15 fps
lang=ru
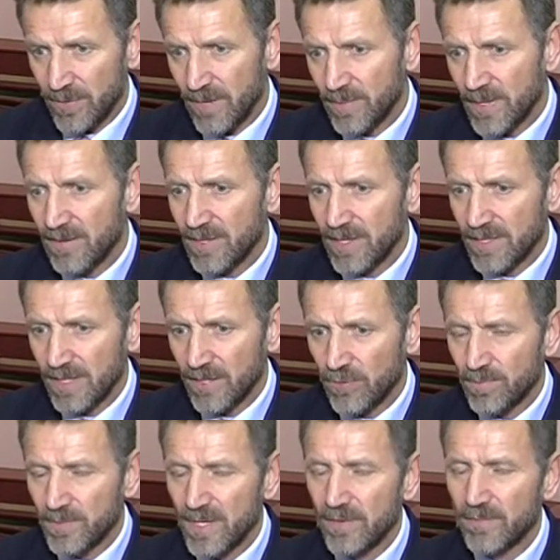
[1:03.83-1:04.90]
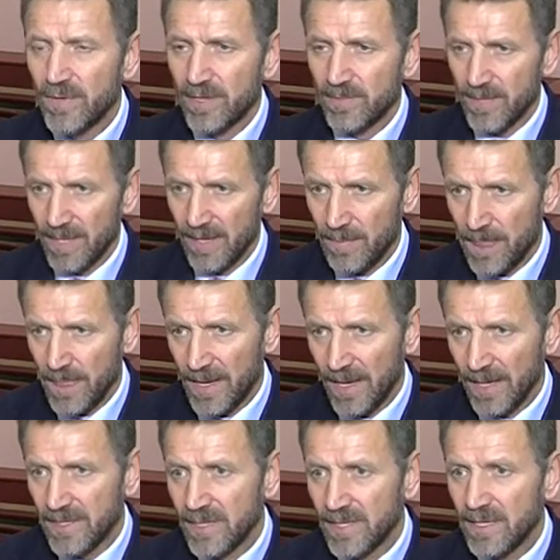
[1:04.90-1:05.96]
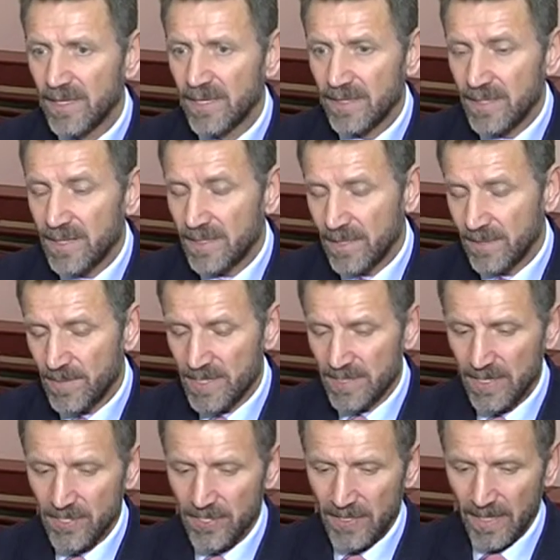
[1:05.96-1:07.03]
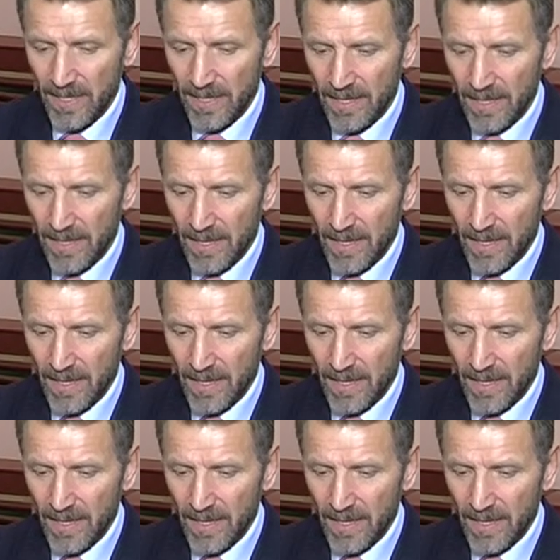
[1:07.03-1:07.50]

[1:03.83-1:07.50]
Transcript: Но, ну, как правило, это крупные фермеры, а не конкретные местные жители.